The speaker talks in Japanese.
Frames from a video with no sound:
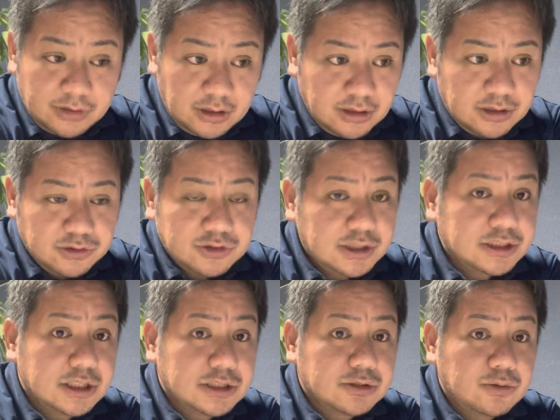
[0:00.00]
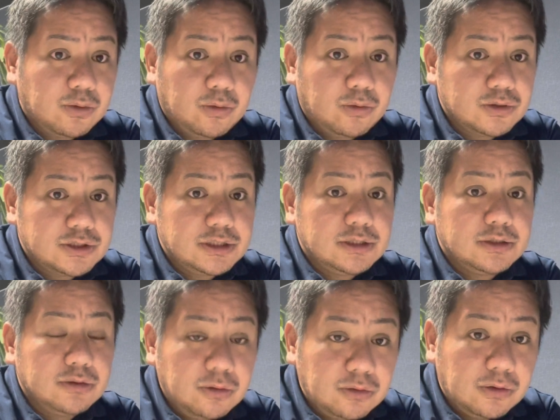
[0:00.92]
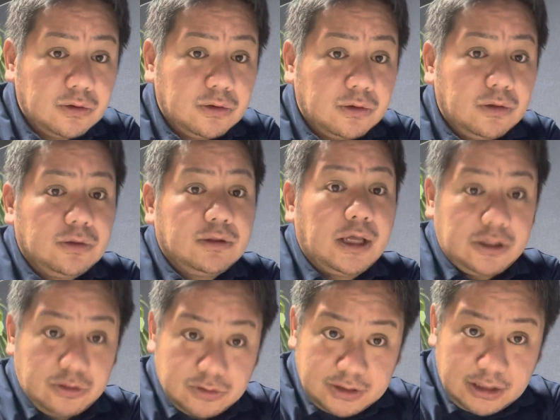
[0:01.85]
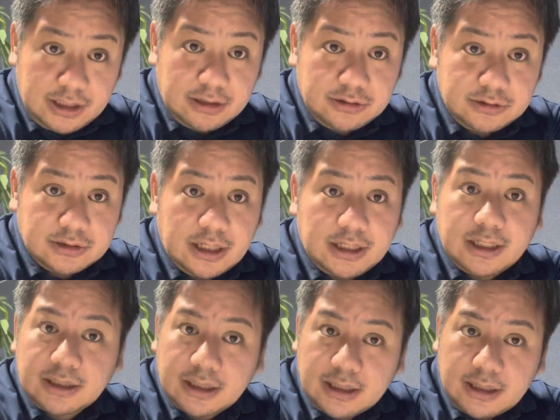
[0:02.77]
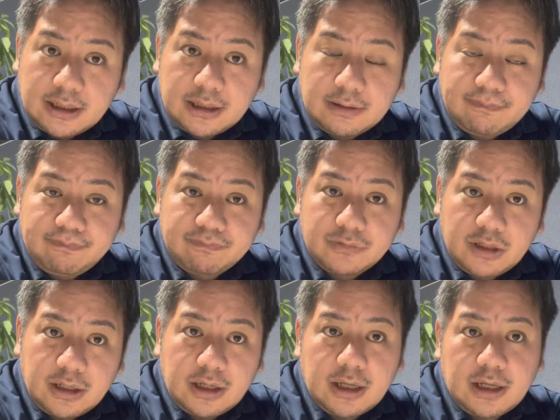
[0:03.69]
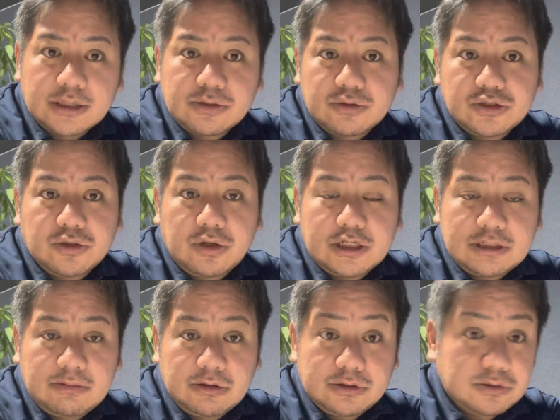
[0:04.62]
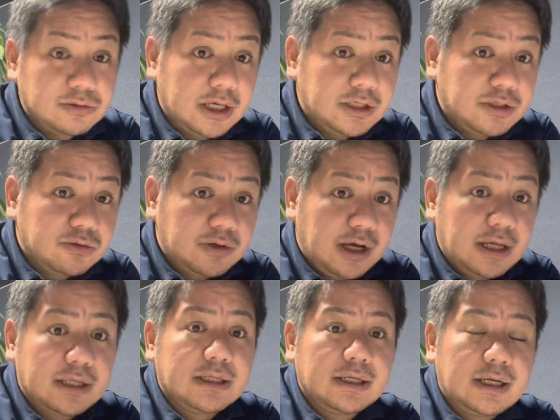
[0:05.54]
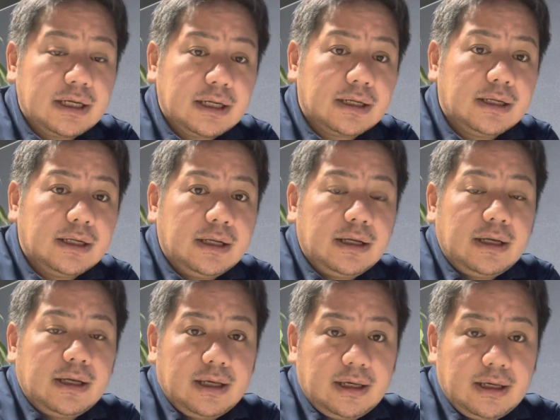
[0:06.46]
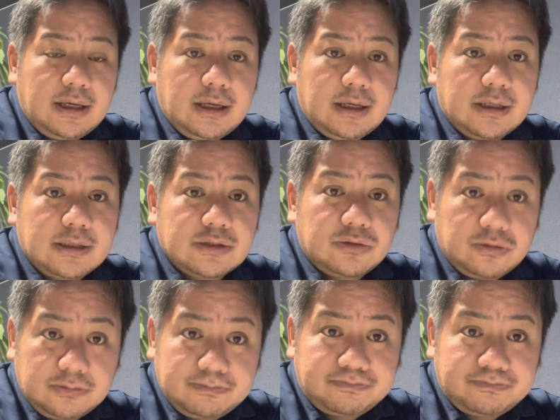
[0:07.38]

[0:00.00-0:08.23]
ね、そしたらじゃあその法人の代表者であるあなたがね、えー、その事業を始めるその代表のあなたが、えー、その、